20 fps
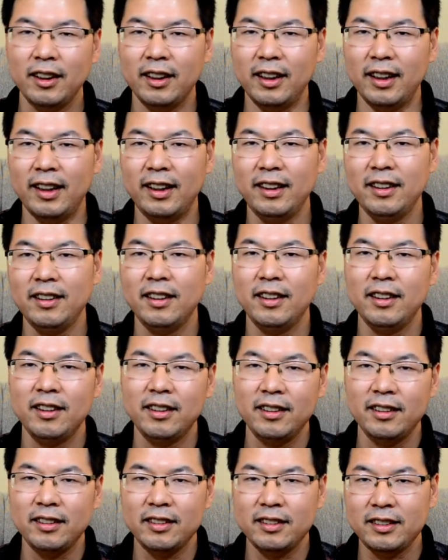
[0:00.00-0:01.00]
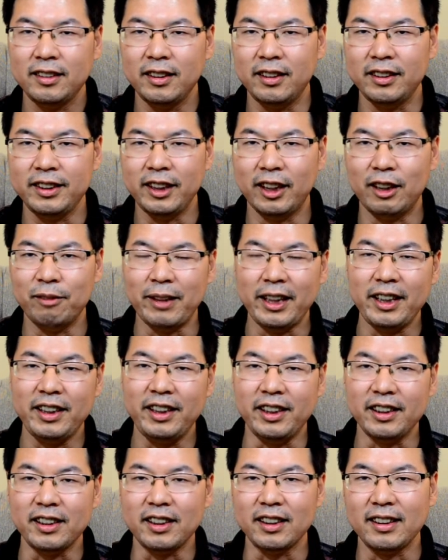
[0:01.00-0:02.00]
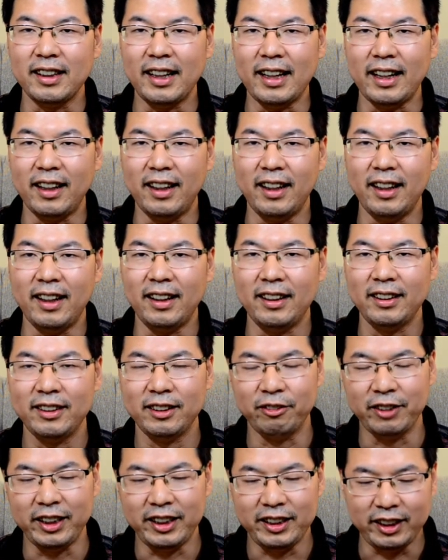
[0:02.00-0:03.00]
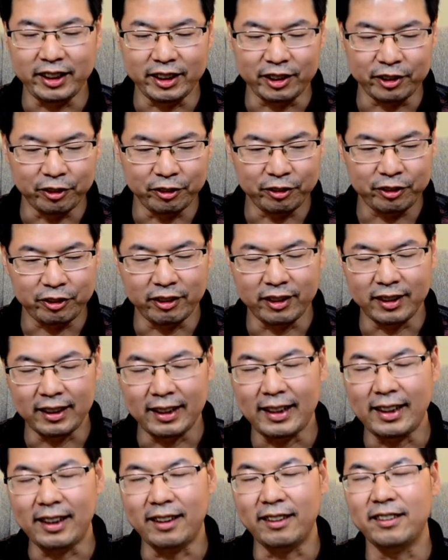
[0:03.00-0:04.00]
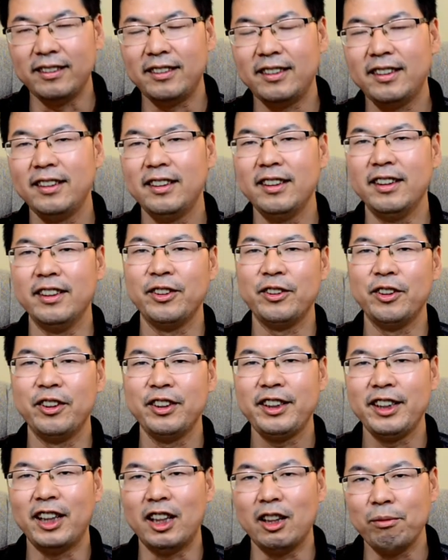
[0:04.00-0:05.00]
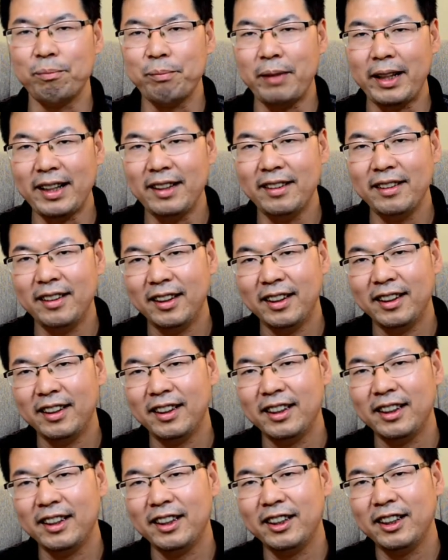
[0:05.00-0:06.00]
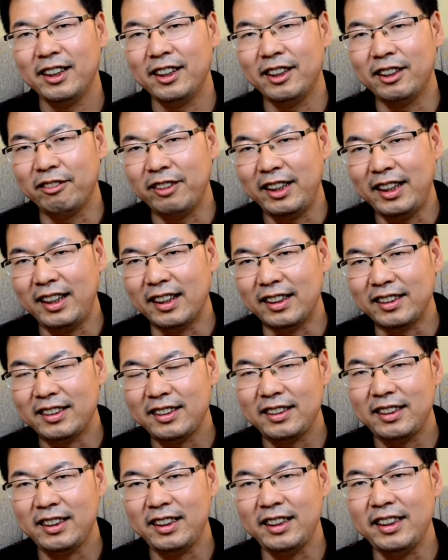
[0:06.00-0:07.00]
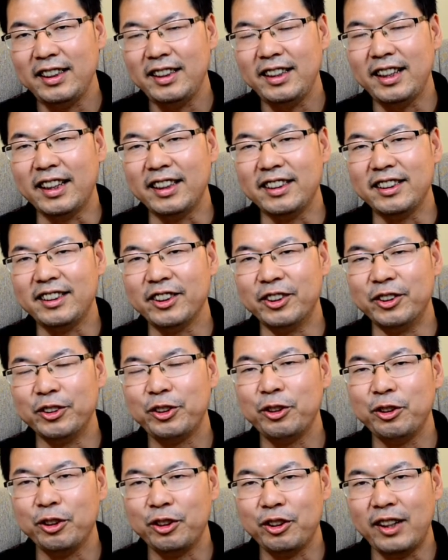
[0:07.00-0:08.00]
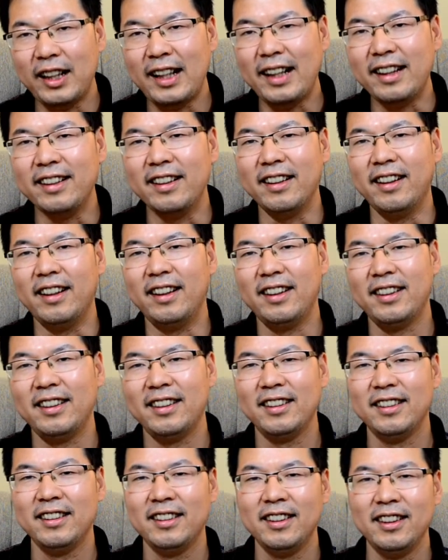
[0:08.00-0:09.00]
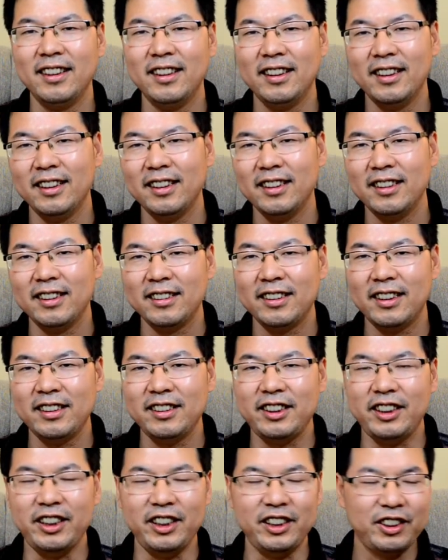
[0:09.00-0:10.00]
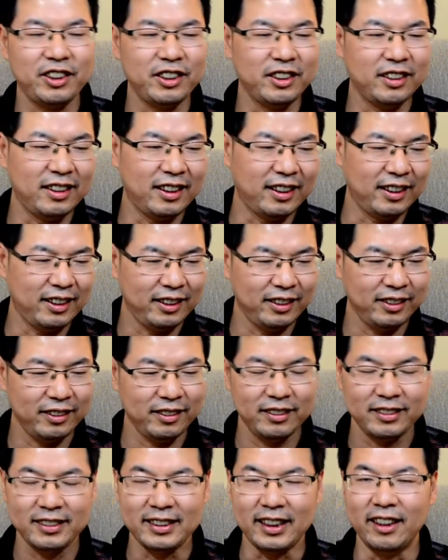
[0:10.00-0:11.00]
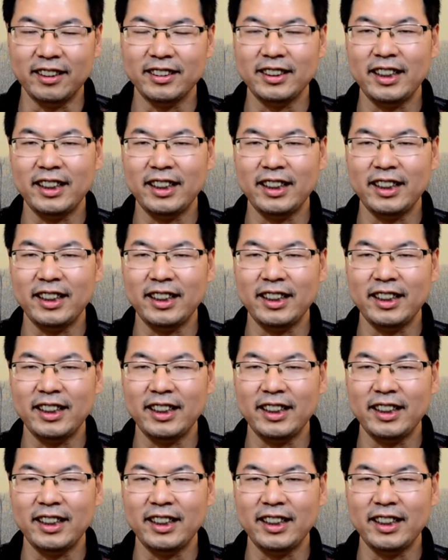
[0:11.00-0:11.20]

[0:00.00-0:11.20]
啊，社交媒体时代啊，微信公众号很多小编为了吸引眼球杜撰的。但其实呢，早